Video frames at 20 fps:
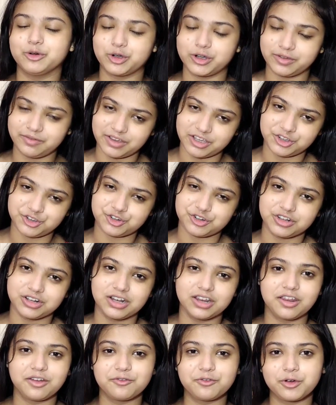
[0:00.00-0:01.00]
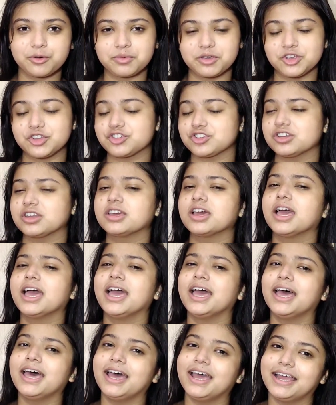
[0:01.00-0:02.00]
मोटिवेशनल इन्फॉर्मेशन
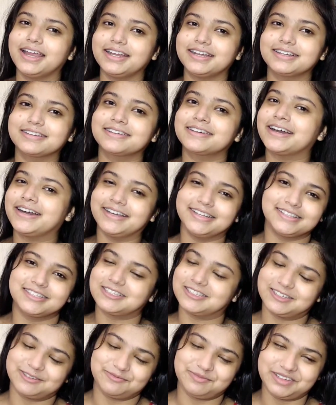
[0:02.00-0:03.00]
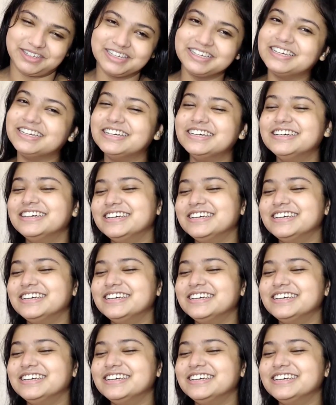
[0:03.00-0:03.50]
एंड खान सर भी